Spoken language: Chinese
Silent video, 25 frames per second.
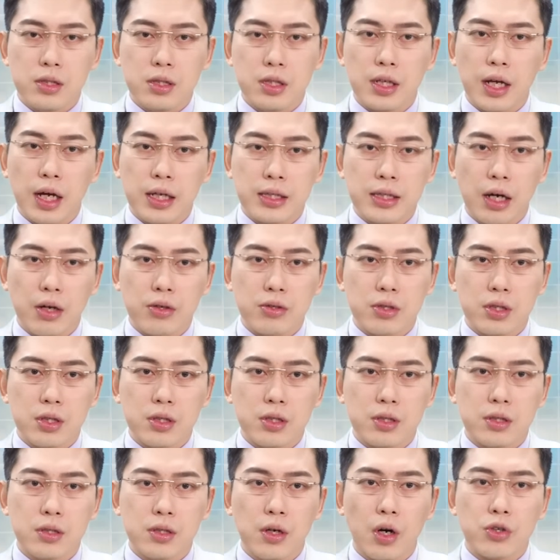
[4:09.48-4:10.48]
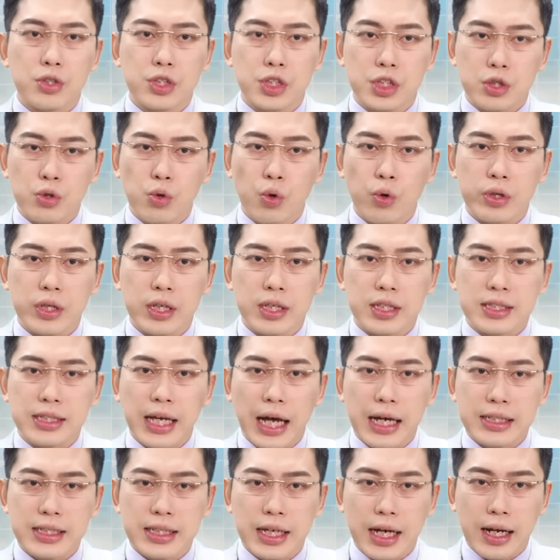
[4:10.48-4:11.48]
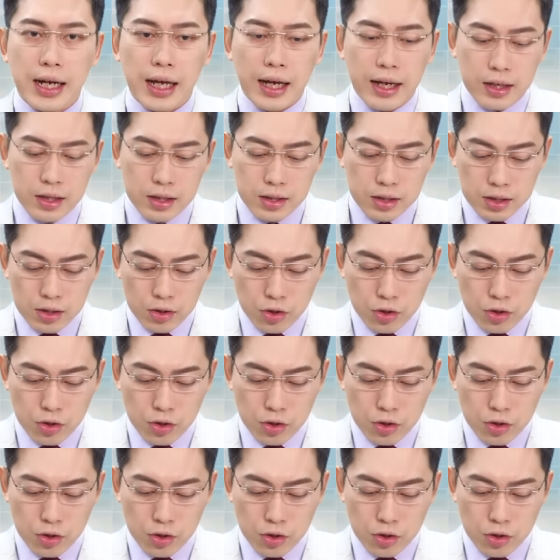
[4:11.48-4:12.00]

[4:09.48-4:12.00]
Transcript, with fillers: 你看到的。哦，期货也杀下来了。